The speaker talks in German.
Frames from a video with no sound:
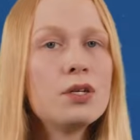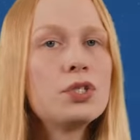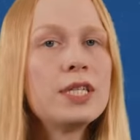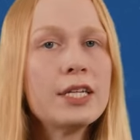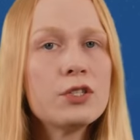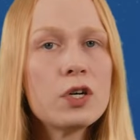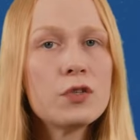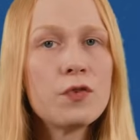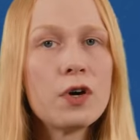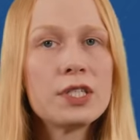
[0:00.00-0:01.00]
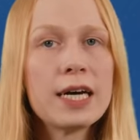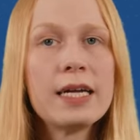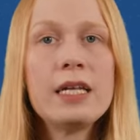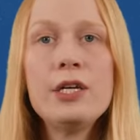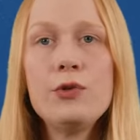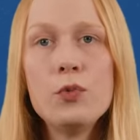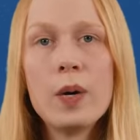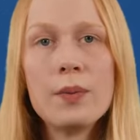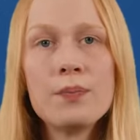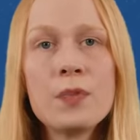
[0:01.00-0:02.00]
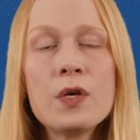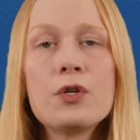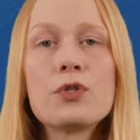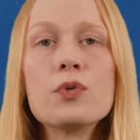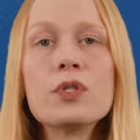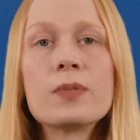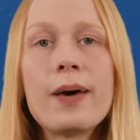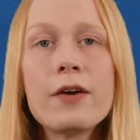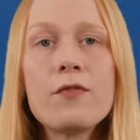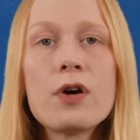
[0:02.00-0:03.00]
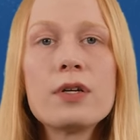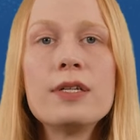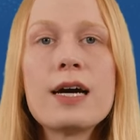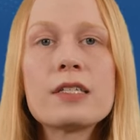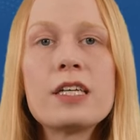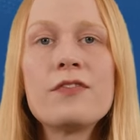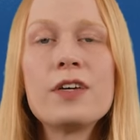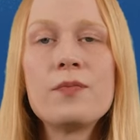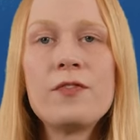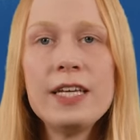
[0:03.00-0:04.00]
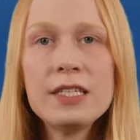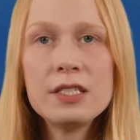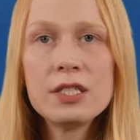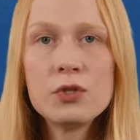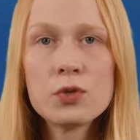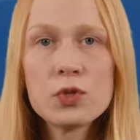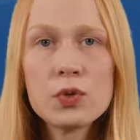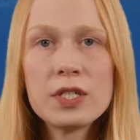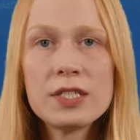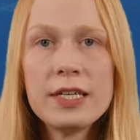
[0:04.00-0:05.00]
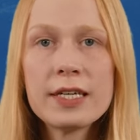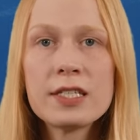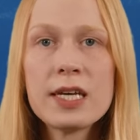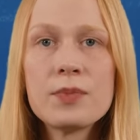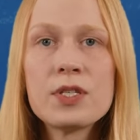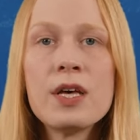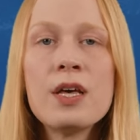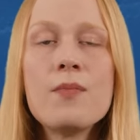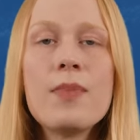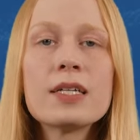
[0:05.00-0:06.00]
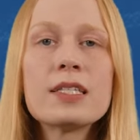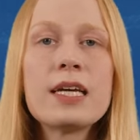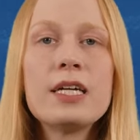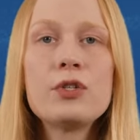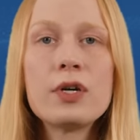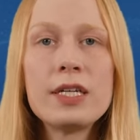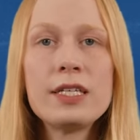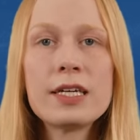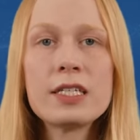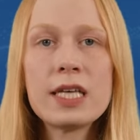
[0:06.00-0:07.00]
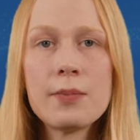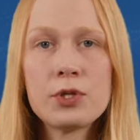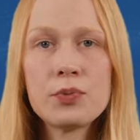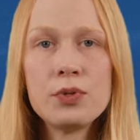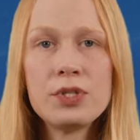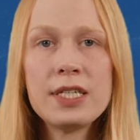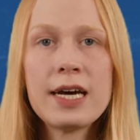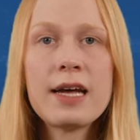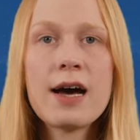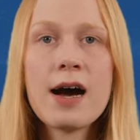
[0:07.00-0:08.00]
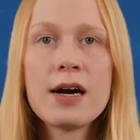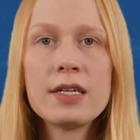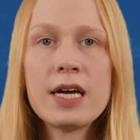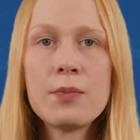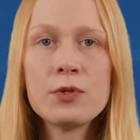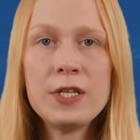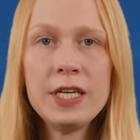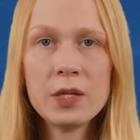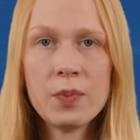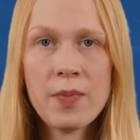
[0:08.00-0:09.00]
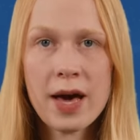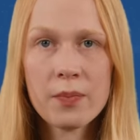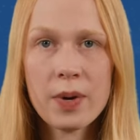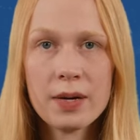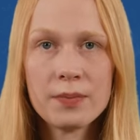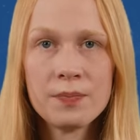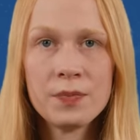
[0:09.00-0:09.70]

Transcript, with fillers: Standortvorteil hinüber. Schon zwei Wochen nach der verpflichtenden Nutzung des E-Rezepts macht sich ein deutlicher Rezeptschwund in einer Aachener Apotheke bemerkbar.